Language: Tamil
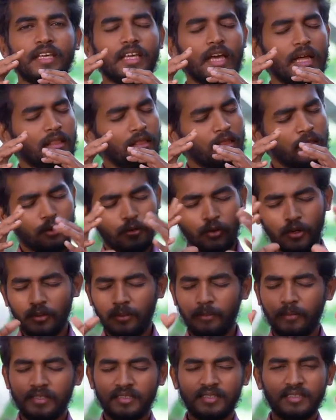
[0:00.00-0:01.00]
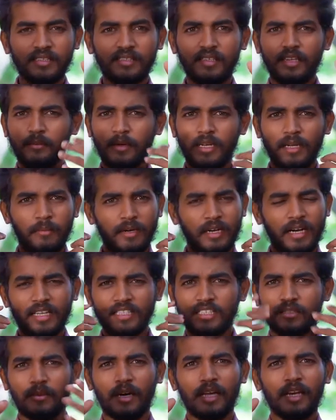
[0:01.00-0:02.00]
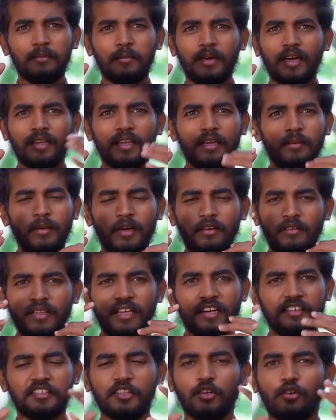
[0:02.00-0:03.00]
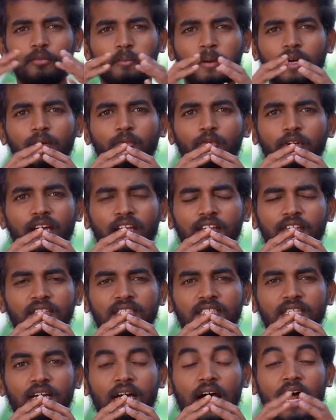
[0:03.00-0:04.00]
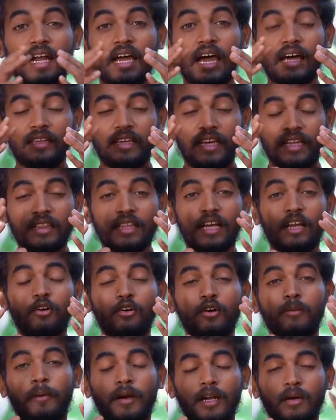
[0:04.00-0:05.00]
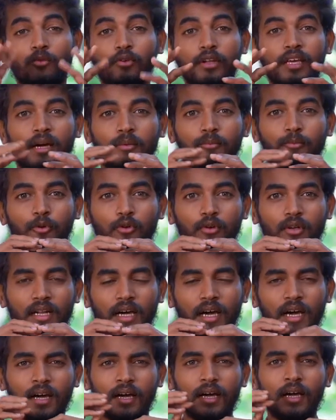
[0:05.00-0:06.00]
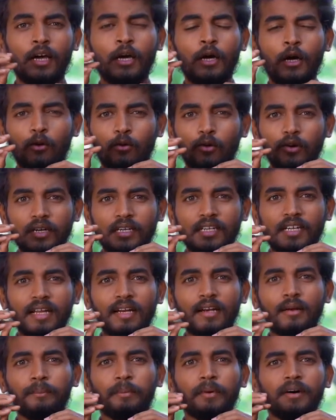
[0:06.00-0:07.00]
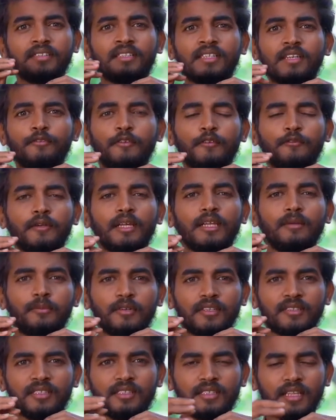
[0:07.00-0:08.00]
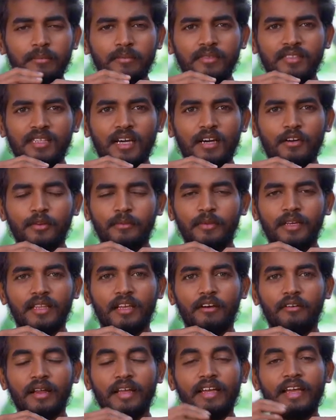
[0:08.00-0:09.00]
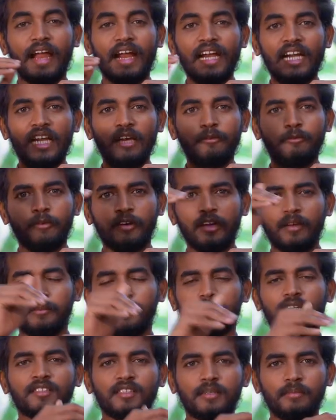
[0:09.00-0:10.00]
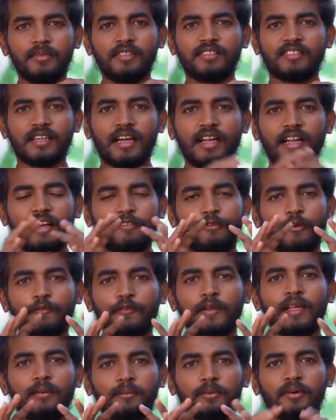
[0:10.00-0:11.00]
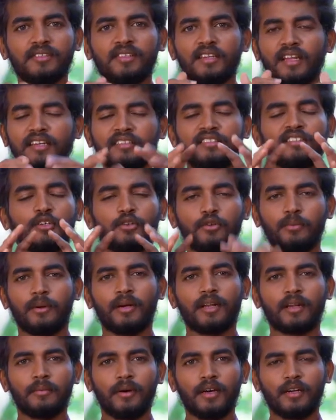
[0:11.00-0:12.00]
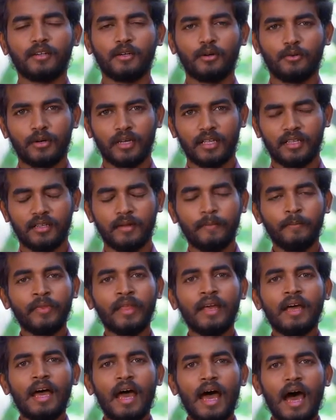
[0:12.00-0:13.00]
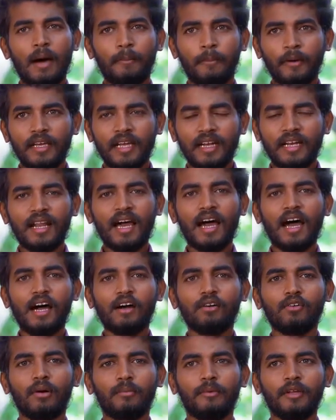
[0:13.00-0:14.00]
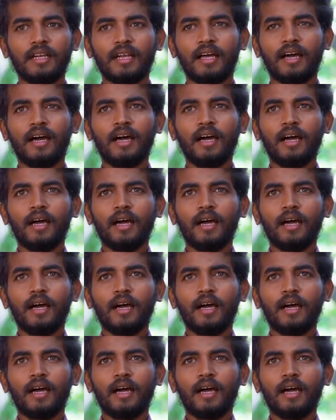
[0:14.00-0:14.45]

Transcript: எந்த ஒரு பிஸ்னஸ்லையுமே நம்ம நினச்ச மாதிரியுமே எதையுமே வந்து எக்ஸிக்யூட் பண்ண முடியாதுன்னு வச்சுக்கோங்க ஆனால் அது எந்த அளவுக்கு பண்ண முடியாமல் போகணுன்னா ஒரு டென் பர்சன்ட் ஃபிஃப்டீன் பர்சன்ட் தான் மிஸ் ஆகணுமே தவிர எயிட்டி ஃபைவ் பர்சன்ட் மிஸ் ஆகி ஃபிஃப்டீன் பர்சன்ட் எக்ஸிக்யூட் பண்ணுற மாதிரி இருக்கக்கூடாது அப்போ என்ன ஆகும் அப்படின்னா